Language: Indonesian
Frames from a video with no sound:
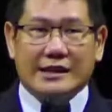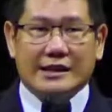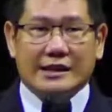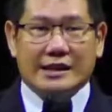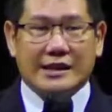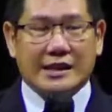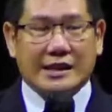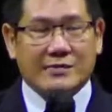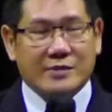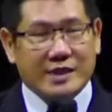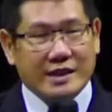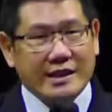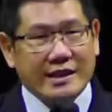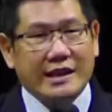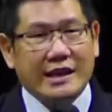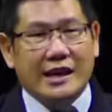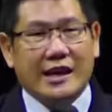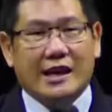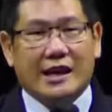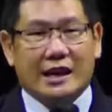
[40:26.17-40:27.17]
tetap
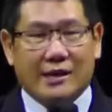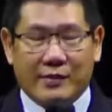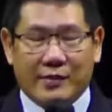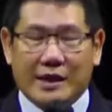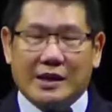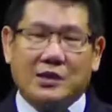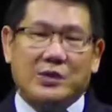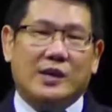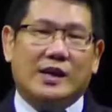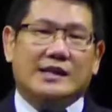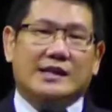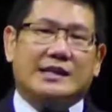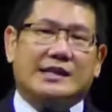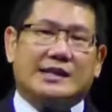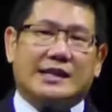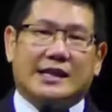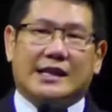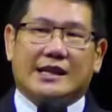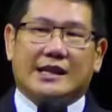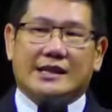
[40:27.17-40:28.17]
setia kepada Tuhan
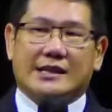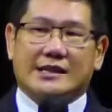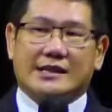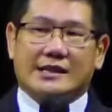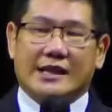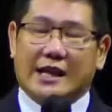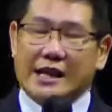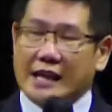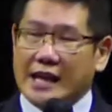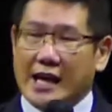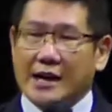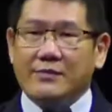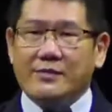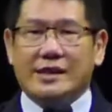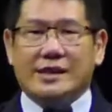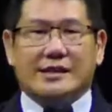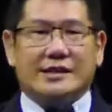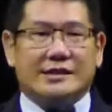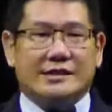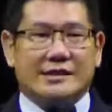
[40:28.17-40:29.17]
kita. Ada
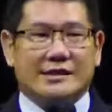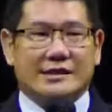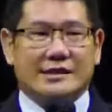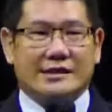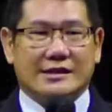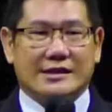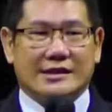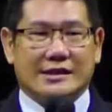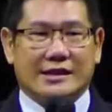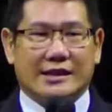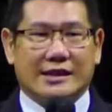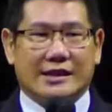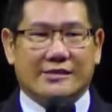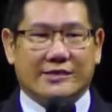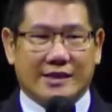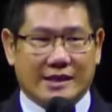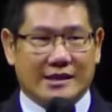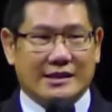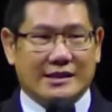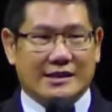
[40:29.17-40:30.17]
amin.
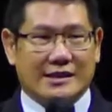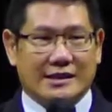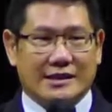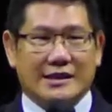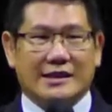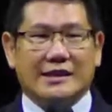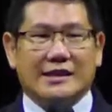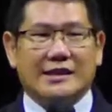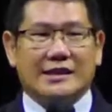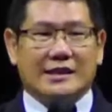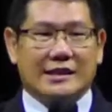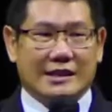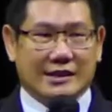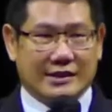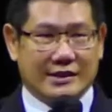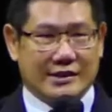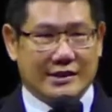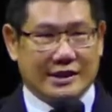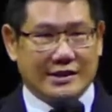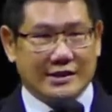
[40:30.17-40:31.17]
Amin. Ya.
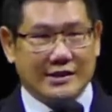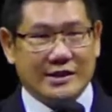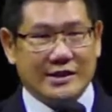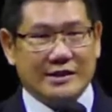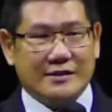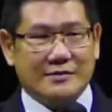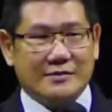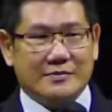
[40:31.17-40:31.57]
Yuk lanjut.